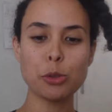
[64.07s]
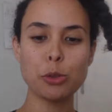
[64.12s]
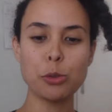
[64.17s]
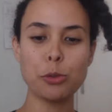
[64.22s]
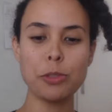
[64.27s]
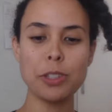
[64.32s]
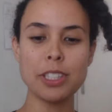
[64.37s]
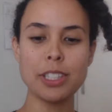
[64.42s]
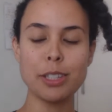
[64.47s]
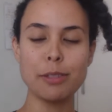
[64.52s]
ce
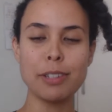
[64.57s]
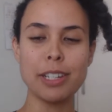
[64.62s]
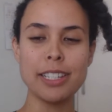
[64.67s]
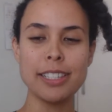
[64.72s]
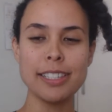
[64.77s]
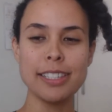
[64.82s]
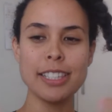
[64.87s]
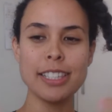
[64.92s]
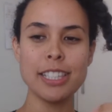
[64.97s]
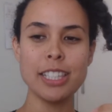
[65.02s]

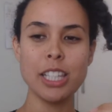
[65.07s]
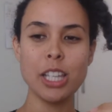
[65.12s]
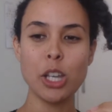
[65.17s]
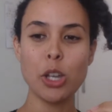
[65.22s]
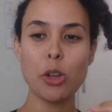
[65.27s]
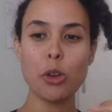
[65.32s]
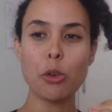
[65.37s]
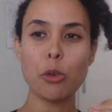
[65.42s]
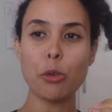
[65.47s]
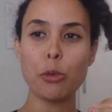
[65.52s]
festival-ci,
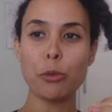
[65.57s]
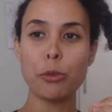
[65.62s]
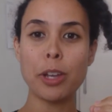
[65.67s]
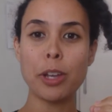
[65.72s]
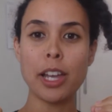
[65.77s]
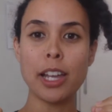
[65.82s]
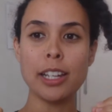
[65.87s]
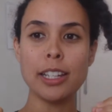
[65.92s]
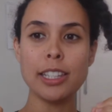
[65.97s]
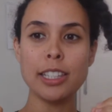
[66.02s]
on
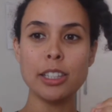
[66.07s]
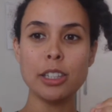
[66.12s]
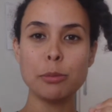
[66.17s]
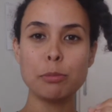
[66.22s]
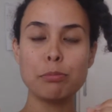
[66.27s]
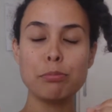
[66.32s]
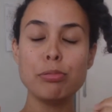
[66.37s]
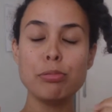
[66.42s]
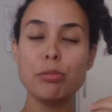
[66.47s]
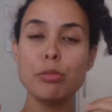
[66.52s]
va aller
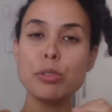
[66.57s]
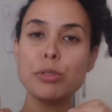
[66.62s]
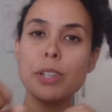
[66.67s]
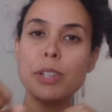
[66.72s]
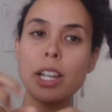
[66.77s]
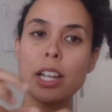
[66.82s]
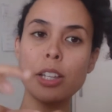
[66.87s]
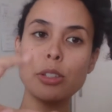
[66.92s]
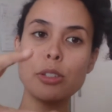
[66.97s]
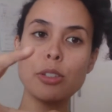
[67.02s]
plus
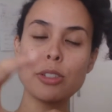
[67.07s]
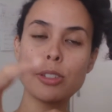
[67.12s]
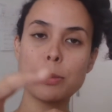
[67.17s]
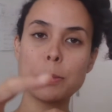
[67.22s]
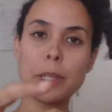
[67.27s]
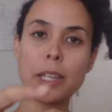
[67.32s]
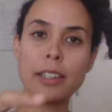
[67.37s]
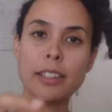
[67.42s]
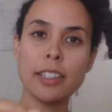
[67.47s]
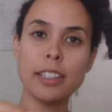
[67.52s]
vers la danse
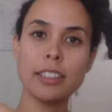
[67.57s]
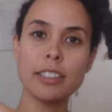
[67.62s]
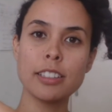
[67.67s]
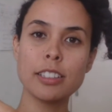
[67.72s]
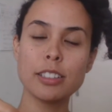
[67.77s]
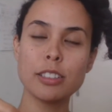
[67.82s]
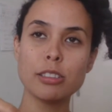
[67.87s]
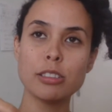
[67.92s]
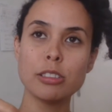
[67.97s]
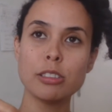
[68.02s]

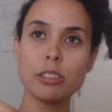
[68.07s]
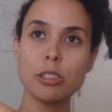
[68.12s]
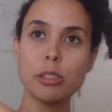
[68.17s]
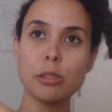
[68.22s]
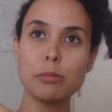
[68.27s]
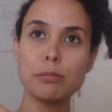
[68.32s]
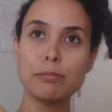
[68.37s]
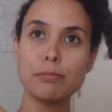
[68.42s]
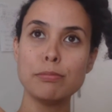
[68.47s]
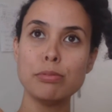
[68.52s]
bien-être,
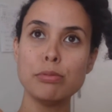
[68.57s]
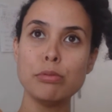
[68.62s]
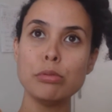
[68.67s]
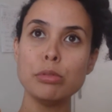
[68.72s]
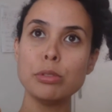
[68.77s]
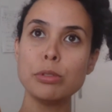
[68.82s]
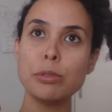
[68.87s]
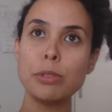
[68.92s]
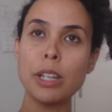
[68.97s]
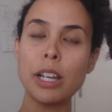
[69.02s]

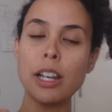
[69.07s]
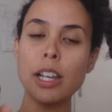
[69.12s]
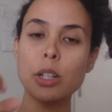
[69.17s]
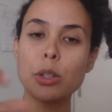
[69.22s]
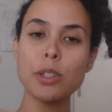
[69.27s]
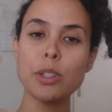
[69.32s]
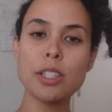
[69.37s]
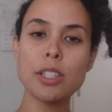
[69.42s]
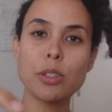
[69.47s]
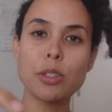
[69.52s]
plus vers la
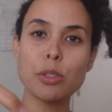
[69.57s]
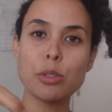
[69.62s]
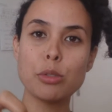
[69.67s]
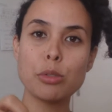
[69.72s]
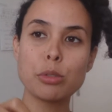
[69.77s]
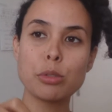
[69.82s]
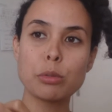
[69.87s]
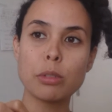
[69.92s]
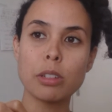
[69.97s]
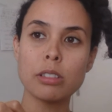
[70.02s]
connaissance de
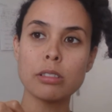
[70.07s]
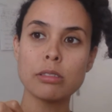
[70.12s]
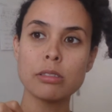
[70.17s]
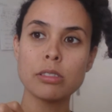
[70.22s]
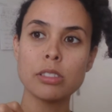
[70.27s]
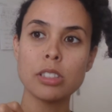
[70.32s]
soi,